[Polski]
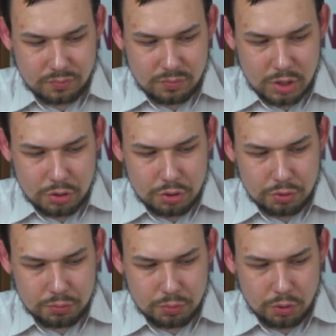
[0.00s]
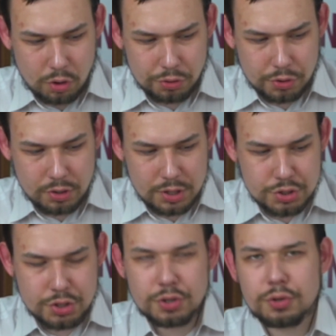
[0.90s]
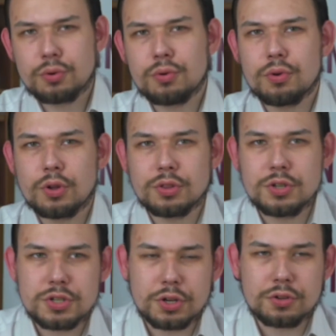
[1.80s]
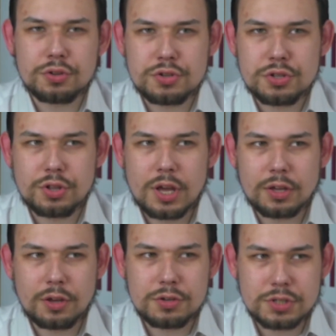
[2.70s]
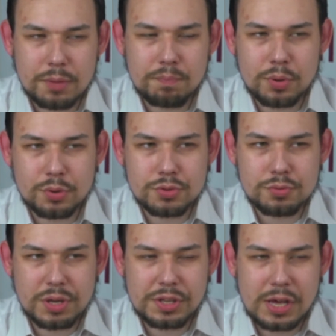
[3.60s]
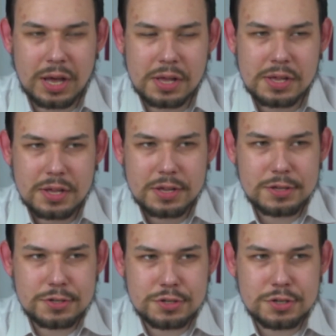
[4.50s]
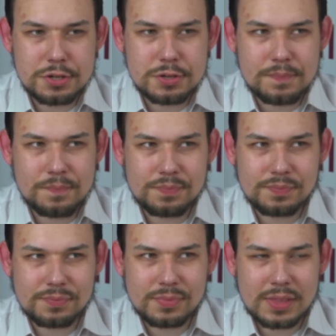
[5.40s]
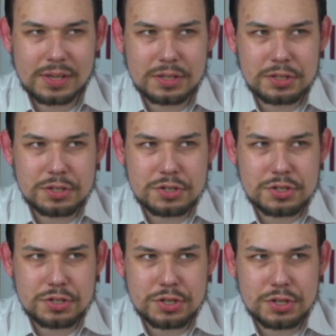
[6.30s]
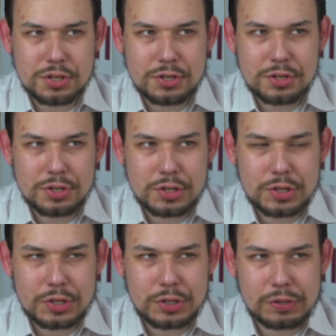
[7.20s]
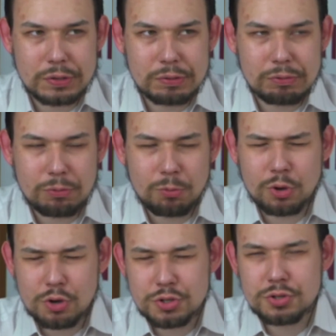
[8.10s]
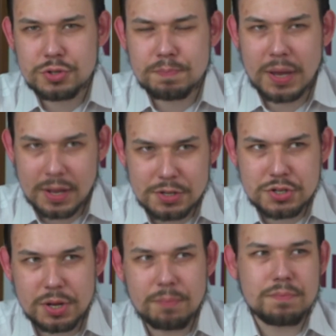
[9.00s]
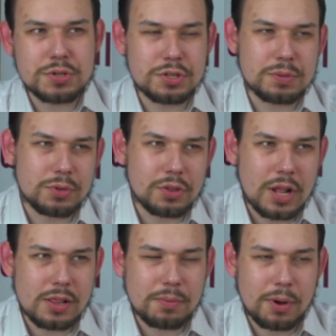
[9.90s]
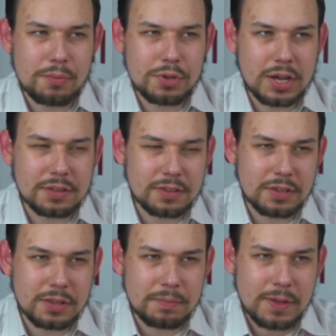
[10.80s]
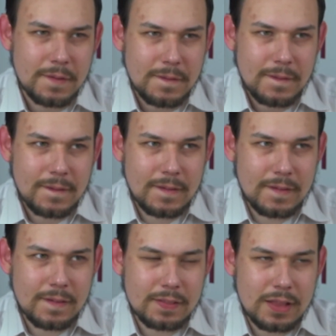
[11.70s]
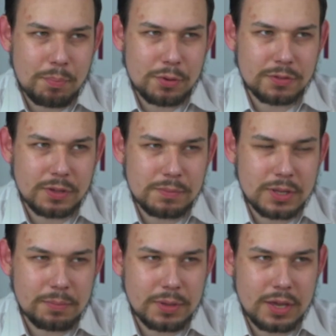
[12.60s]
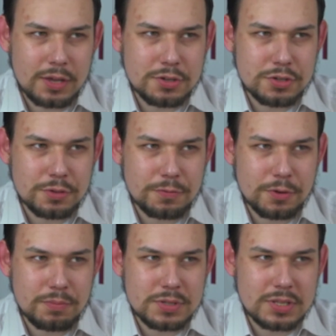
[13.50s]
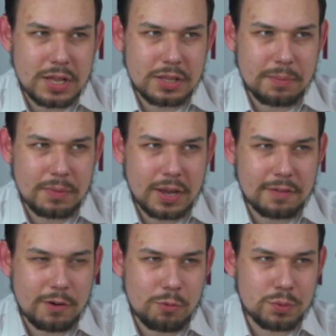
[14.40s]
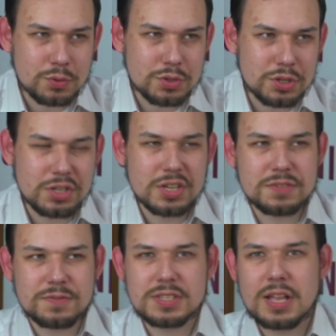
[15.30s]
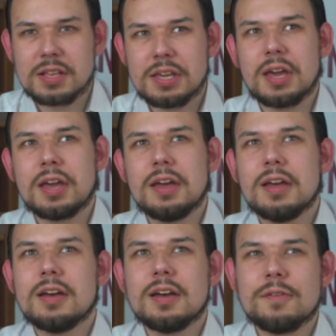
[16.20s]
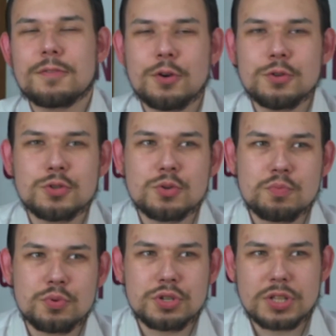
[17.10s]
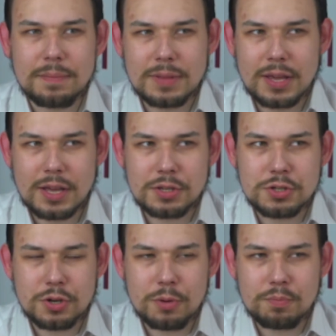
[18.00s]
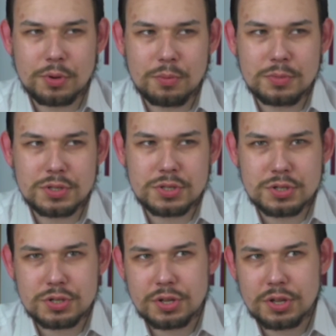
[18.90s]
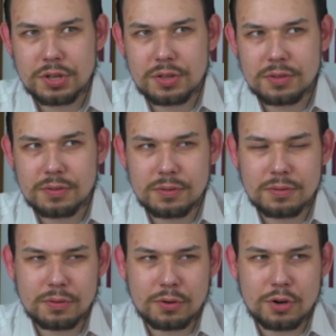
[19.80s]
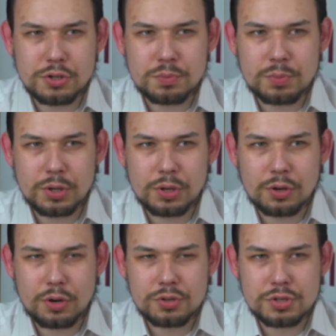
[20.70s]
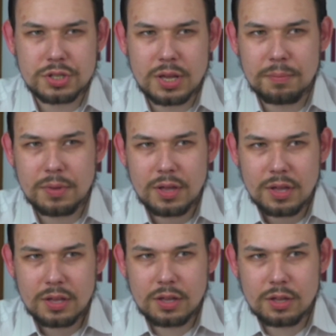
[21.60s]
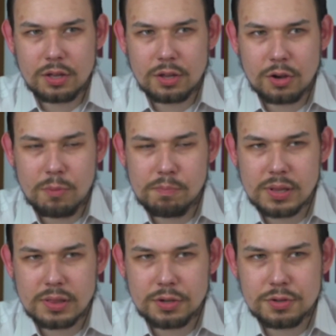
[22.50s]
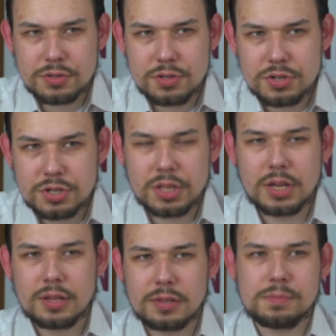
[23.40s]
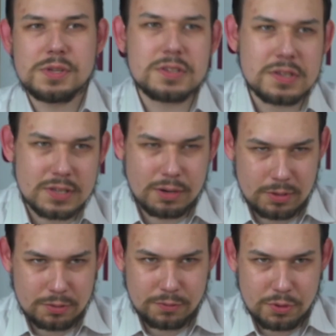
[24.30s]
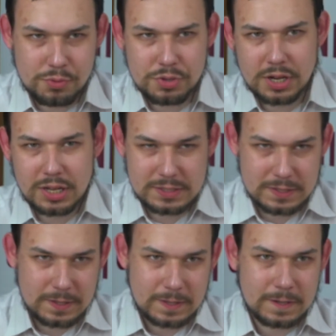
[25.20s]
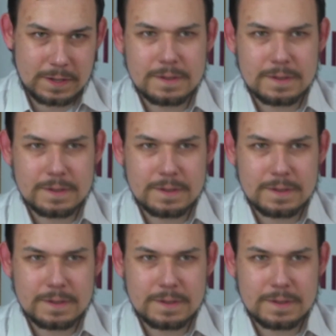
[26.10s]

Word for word: No, kontrolerzy ruchu lotniczego doszli do jakiegoś tam porozumienia, i czy, mm, i czy e, grożąc paraliżem przy tym totalnym komunikacyjnym e, na polskim niebie, czy Twoim zdaniem Rafał Bruski jest w stanie e, w końcu pójść tam na jakiś kompromis, czy choćby kosztem kompletnego zniszczenia tych miejskich zakładów komunikacyjnych